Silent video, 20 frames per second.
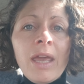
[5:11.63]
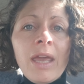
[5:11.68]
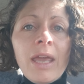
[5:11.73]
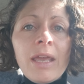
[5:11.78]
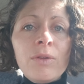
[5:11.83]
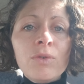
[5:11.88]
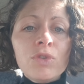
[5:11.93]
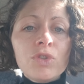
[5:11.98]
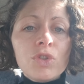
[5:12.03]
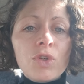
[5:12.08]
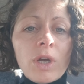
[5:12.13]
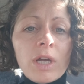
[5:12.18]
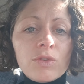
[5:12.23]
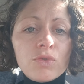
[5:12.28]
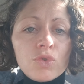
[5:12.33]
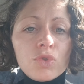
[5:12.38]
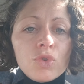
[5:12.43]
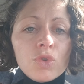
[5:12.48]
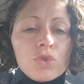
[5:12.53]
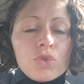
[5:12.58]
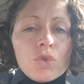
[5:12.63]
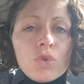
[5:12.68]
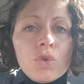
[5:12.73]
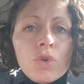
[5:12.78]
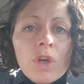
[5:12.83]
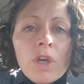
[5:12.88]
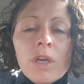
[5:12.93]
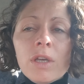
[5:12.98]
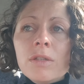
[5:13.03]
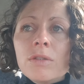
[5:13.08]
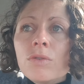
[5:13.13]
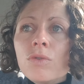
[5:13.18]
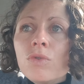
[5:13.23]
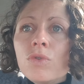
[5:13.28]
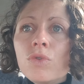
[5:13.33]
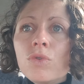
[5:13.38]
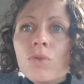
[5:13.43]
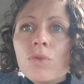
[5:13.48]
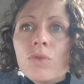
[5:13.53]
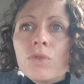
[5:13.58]
Et donc il y aura toujours ce
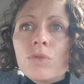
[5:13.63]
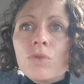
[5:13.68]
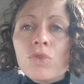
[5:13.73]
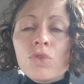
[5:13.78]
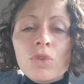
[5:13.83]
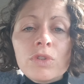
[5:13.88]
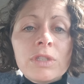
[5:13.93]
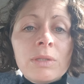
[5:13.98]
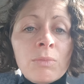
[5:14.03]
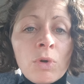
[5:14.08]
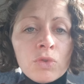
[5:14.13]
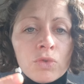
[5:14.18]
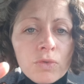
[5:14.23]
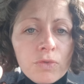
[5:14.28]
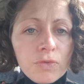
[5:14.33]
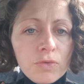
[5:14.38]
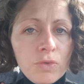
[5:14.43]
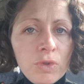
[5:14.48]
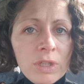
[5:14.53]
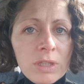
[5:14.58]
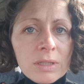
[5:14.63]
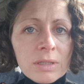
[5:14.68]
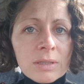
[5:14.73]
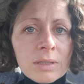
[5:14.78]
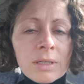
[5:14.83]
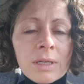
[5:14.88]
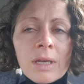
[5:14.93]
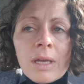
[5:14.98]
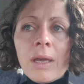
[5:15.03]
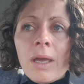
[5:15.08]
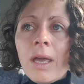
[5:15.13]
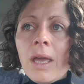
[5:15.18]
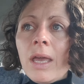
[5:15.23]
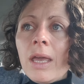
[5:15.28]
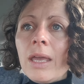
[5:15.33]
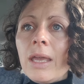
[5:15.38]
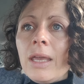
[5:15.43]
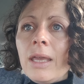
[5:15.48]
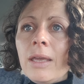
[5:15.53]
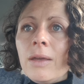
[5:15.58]
sentiment de fuite
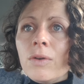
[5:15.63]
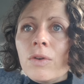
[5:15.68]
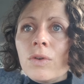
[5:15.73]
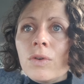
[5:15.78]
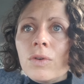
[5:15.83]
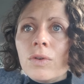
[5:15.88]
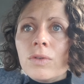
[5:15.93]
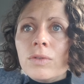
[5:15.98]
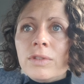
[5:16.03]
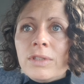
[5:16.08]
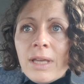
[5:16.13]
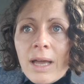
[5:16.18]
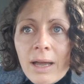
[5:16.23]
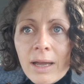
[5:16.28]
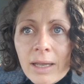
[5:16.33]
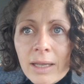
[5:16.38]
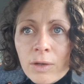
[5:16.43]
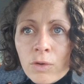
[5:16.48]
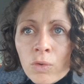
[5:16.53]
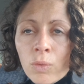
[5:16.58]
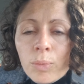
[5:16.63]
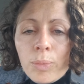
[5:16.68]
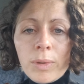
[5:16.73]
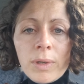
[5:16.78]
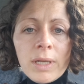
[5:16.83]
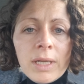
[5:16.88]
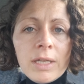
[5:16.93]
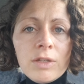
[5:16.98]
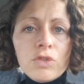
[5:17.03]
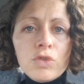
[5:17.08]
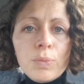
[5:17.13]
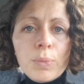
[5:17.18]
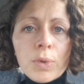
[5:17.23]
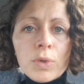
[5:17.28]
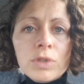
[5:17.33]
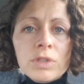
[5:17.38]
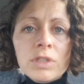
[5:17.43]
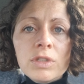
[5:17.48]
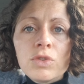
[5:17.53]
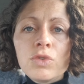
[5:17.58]
et euh, d'arrêt complet du
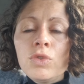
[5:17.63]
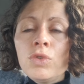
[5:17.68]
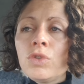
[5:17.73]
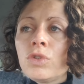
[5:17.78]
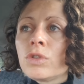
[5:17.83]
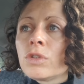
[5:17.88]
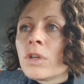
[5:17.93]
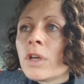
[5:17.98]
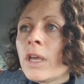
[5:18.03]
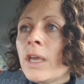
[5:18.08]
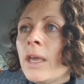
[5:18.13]
processus